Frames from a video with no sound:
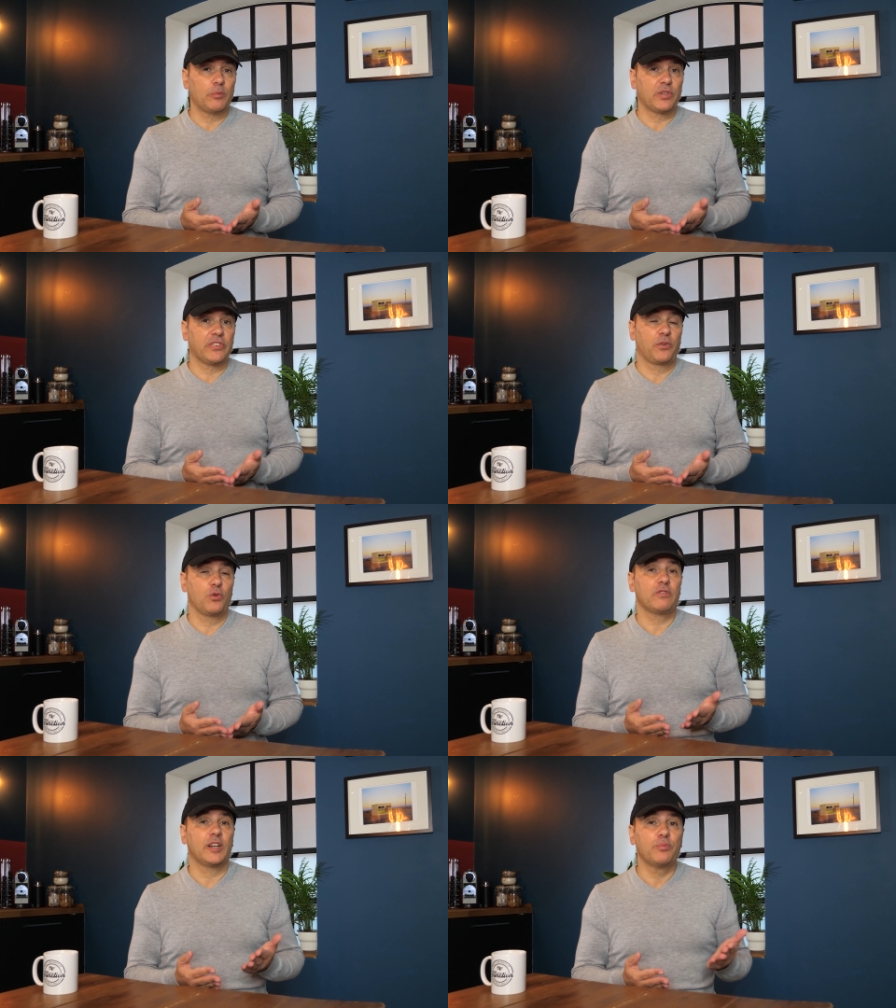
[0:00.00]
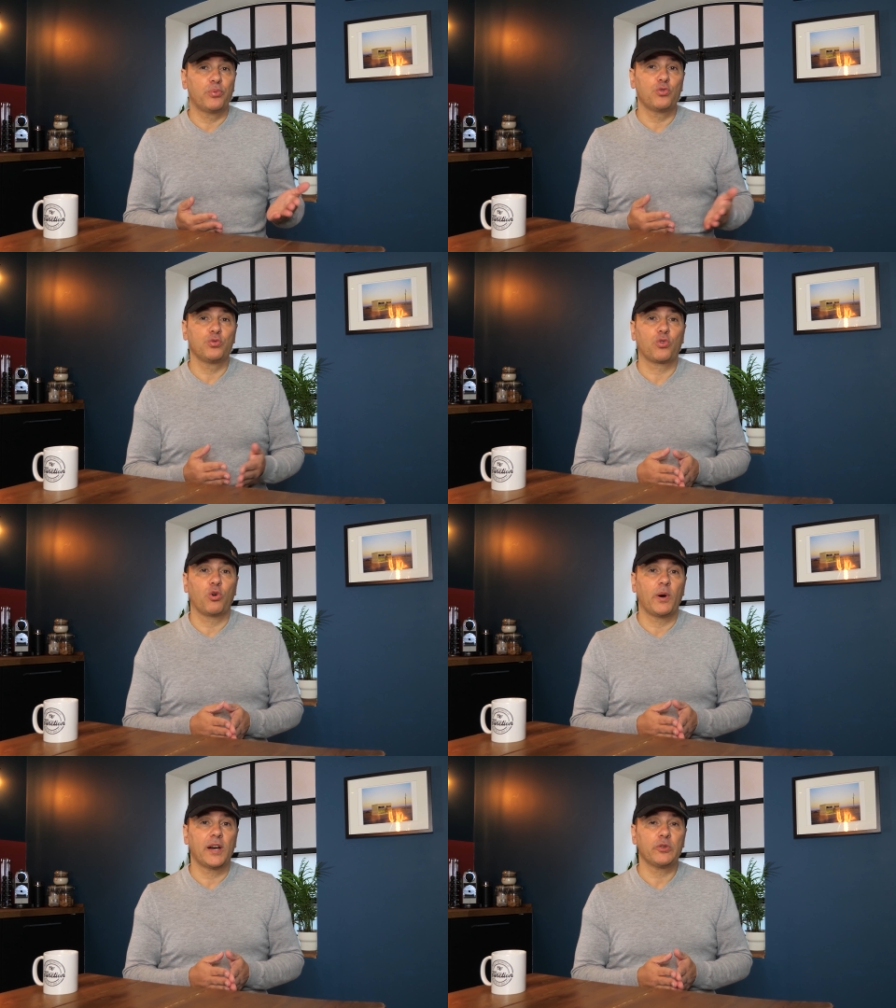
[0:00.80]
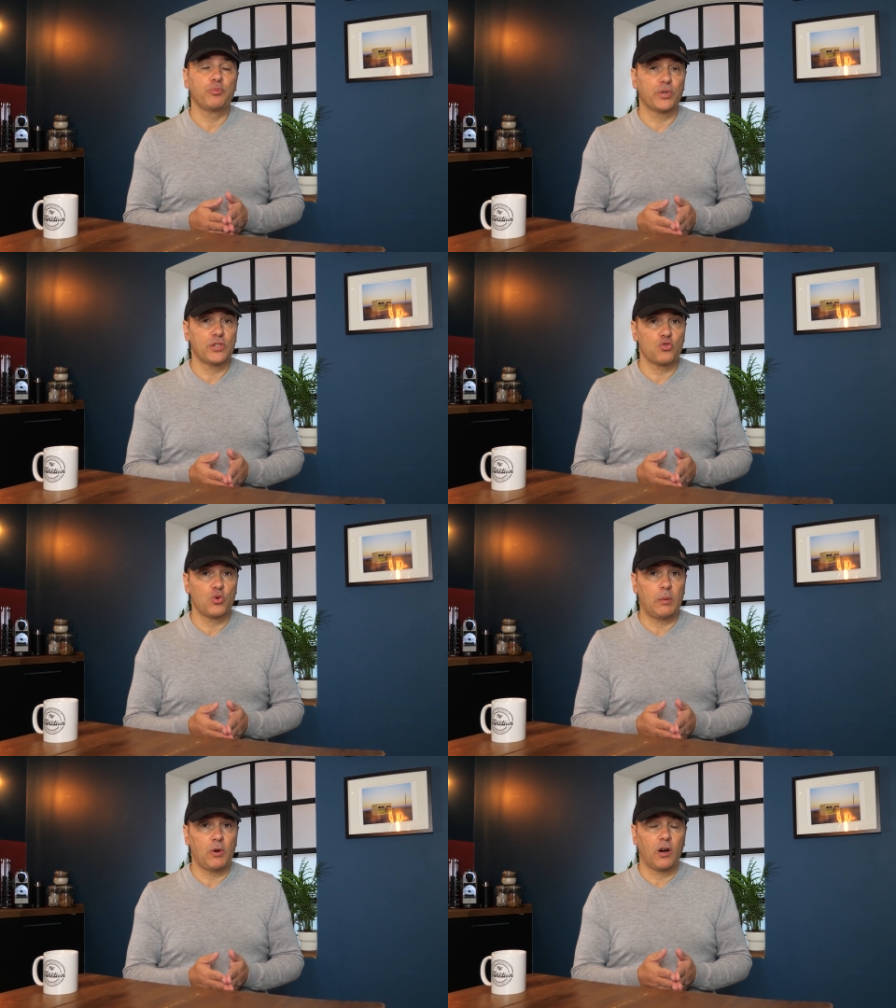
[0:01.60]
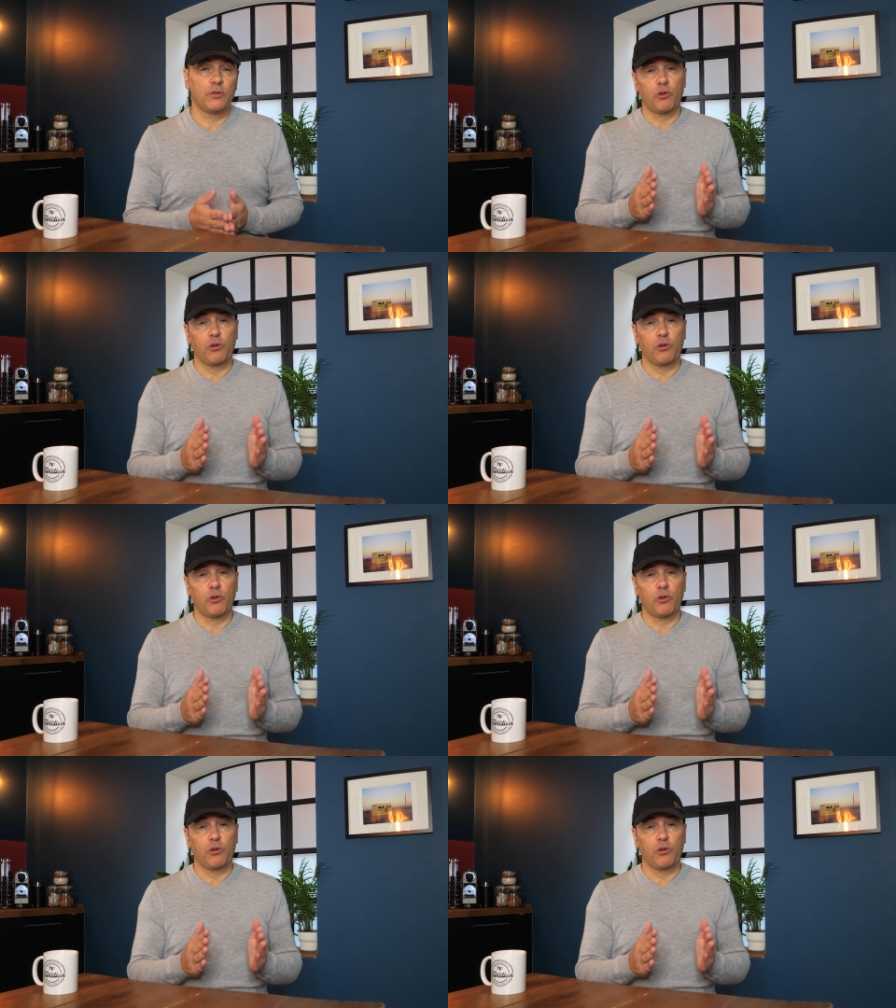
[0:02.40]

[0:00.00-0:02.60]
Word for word: 1.5 goal va être beaucoup trop basse pour être jouable.